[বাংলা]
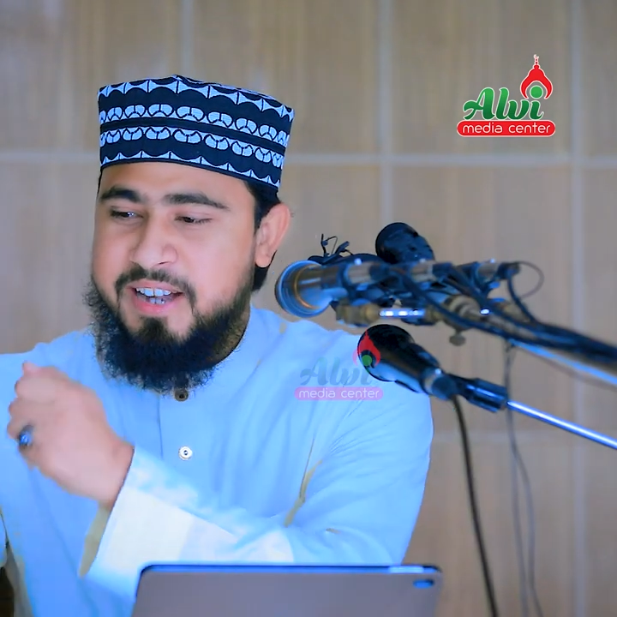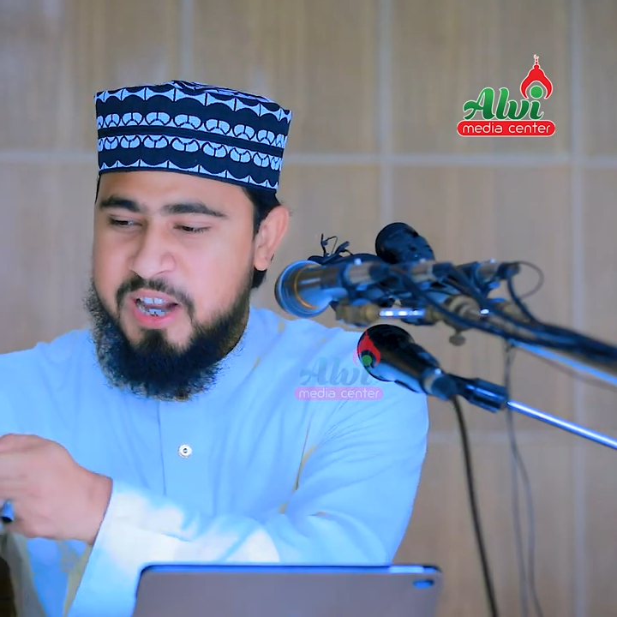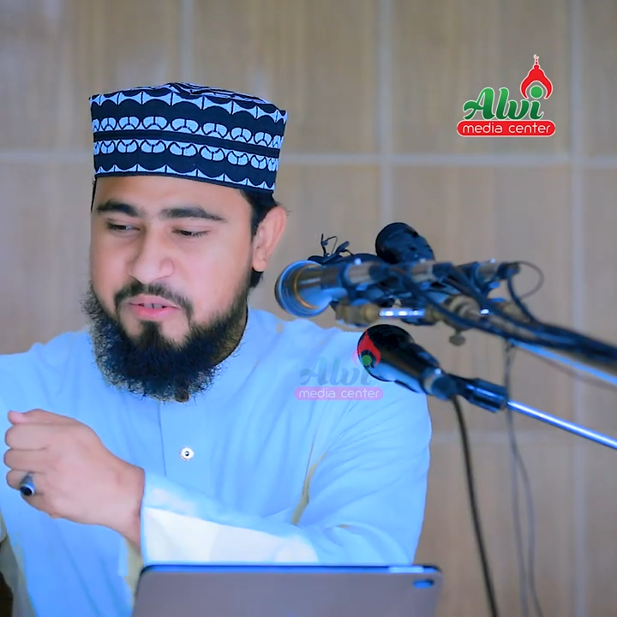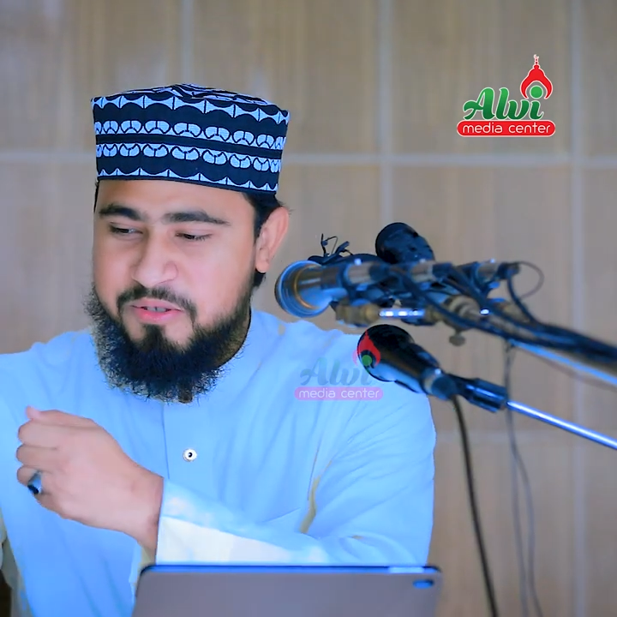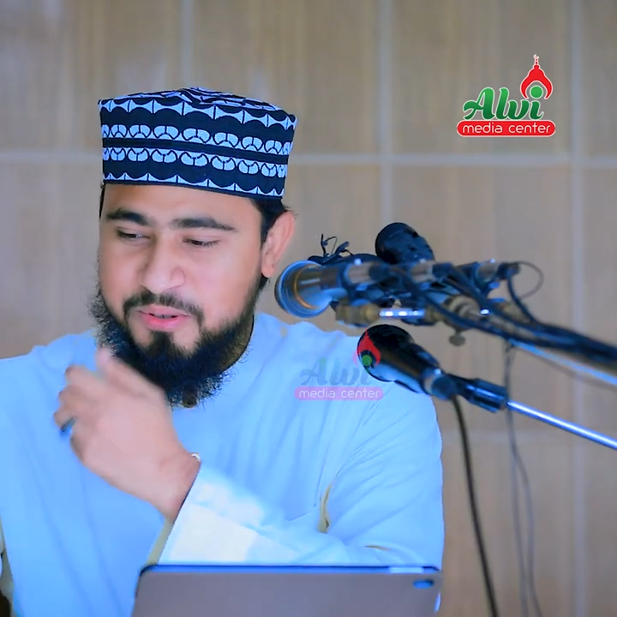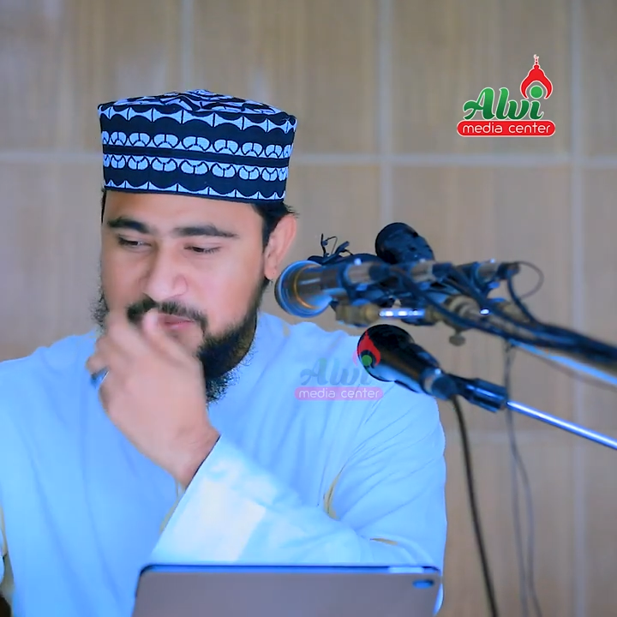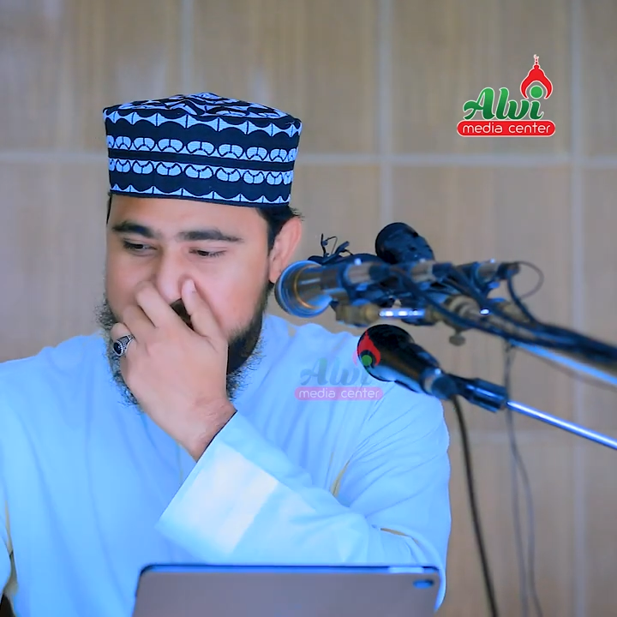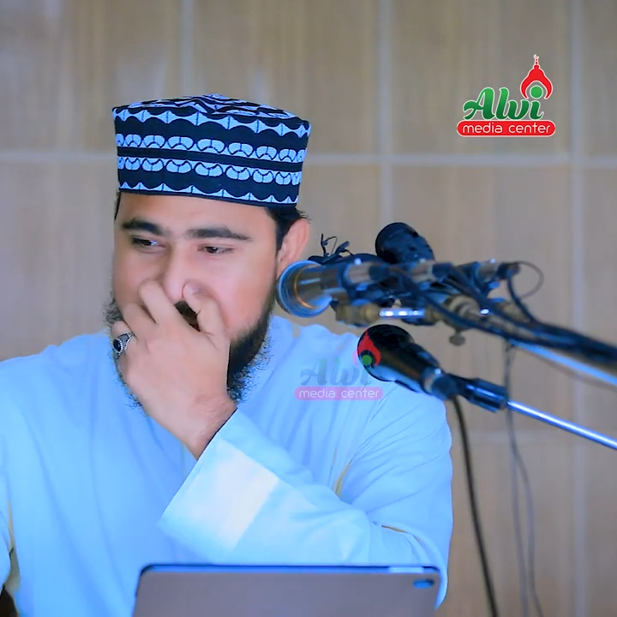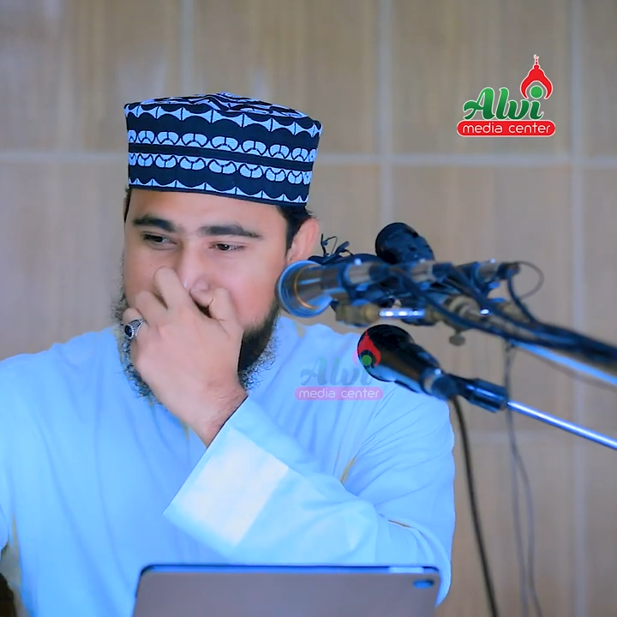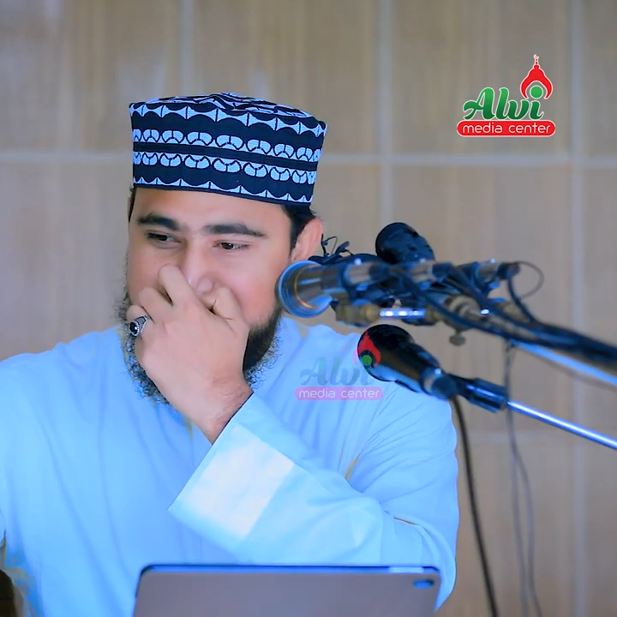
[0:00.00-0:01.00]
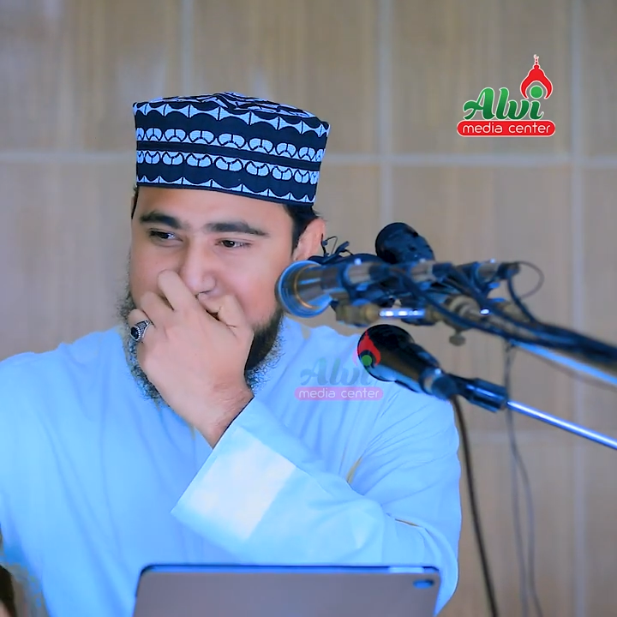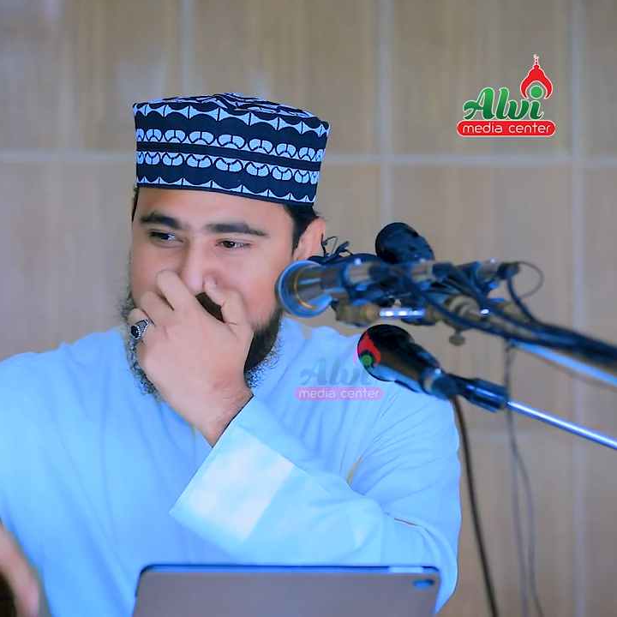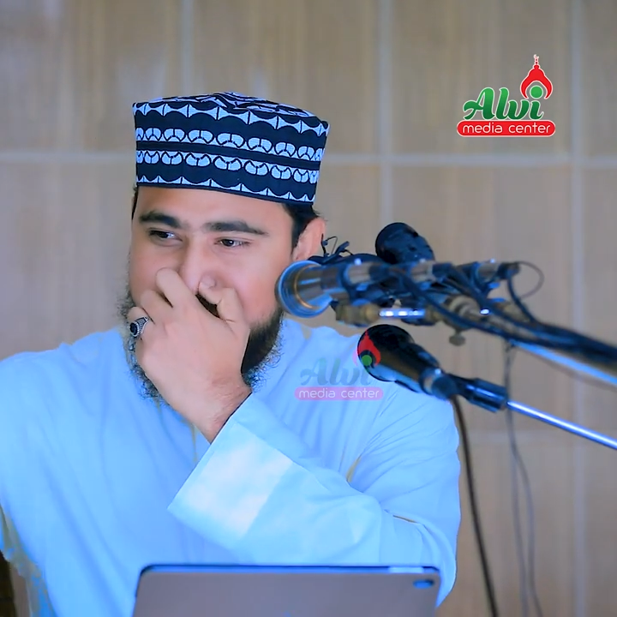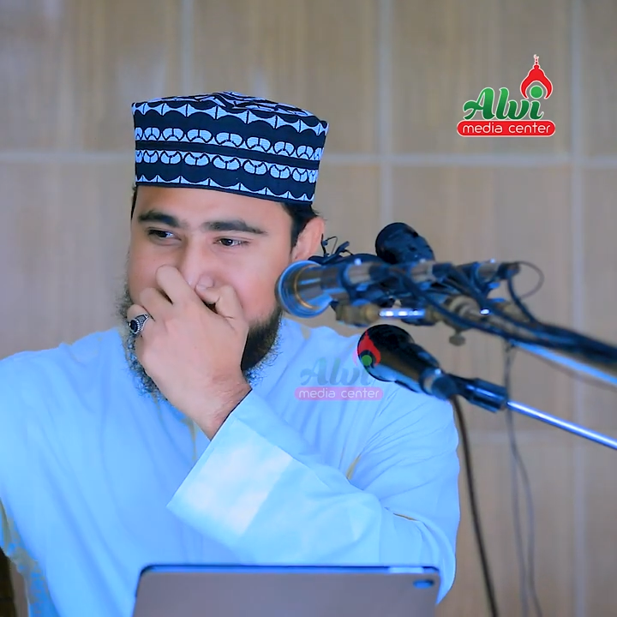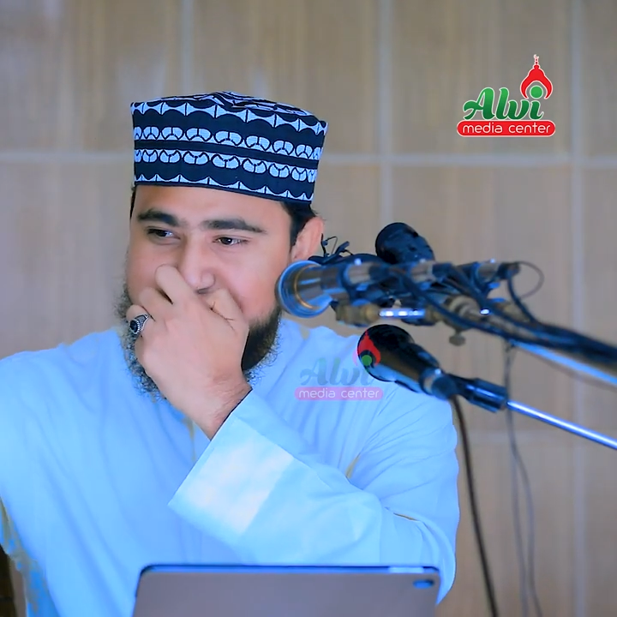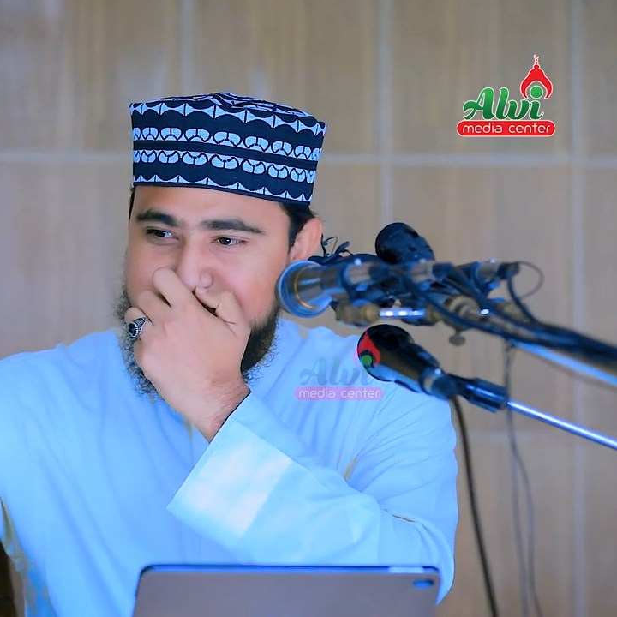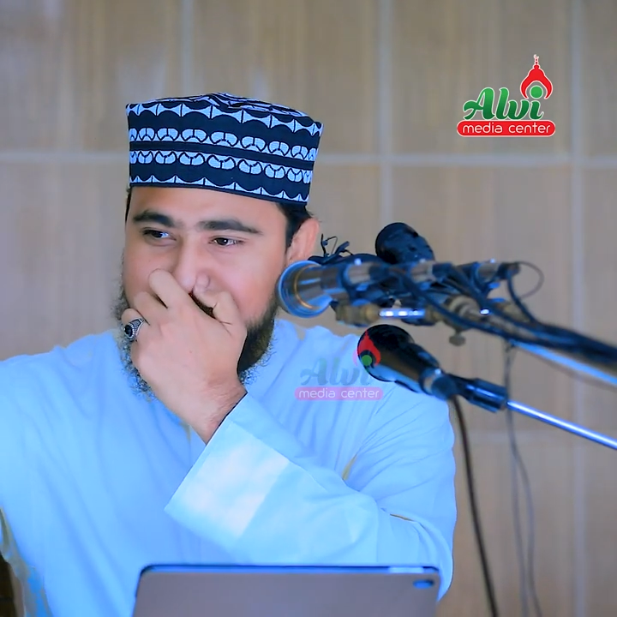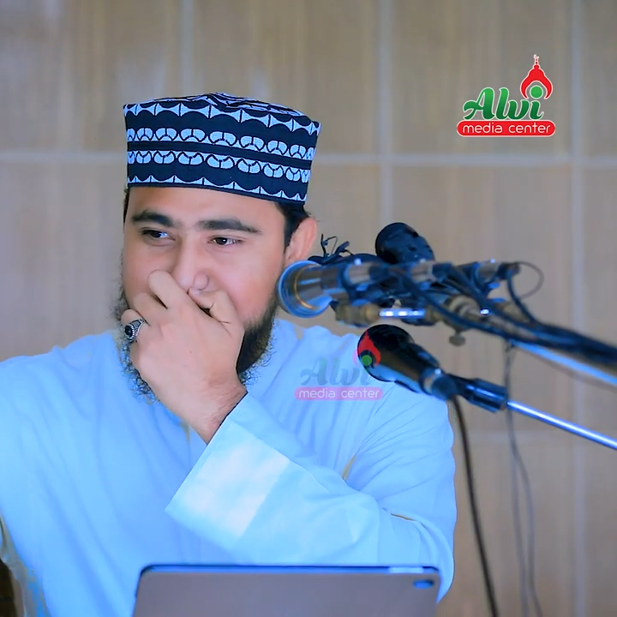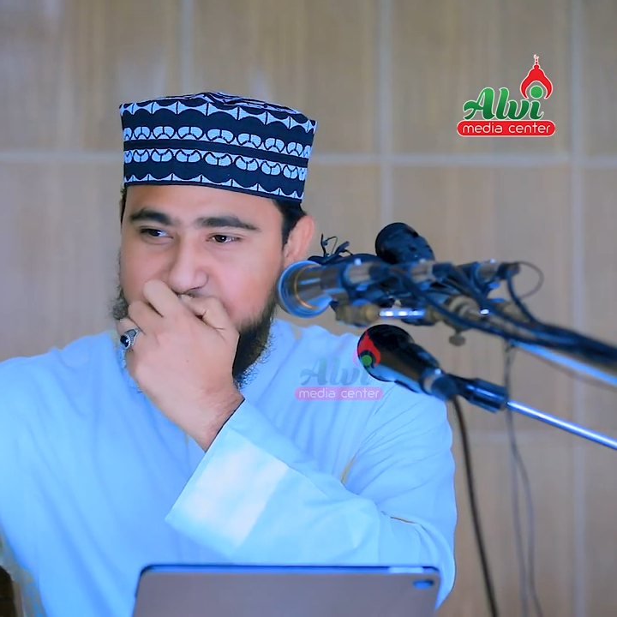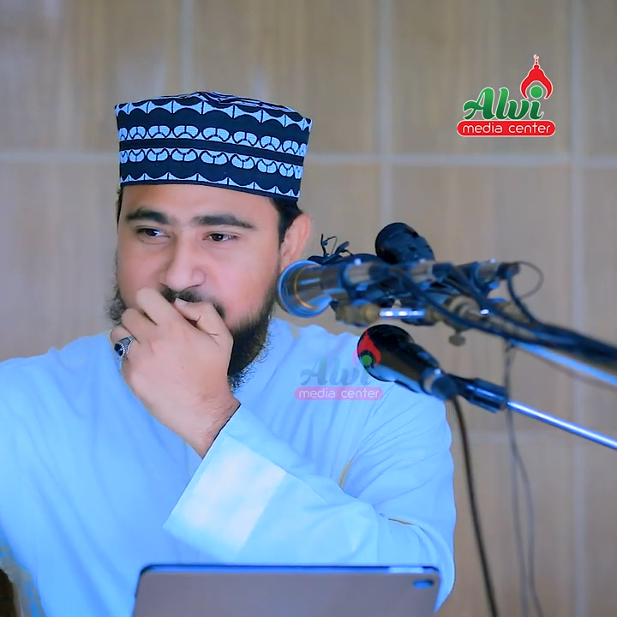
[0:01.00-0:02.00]
নেন হুজুর আপনি আপনার
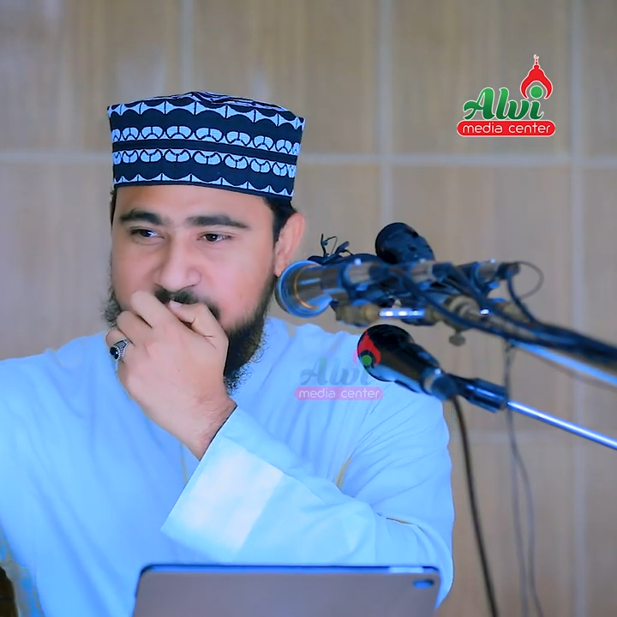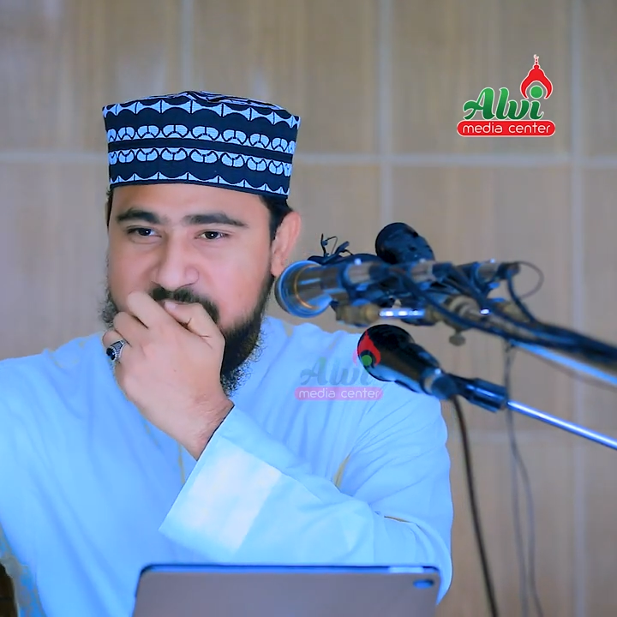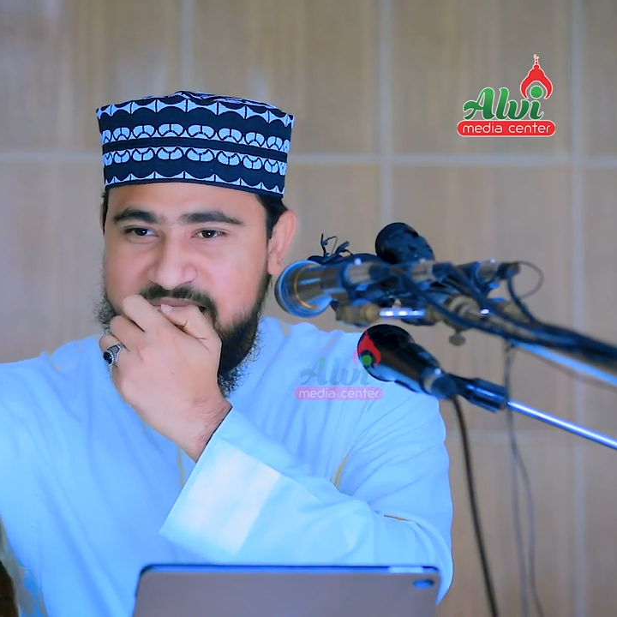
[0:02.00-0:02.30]
শিডিউল মতো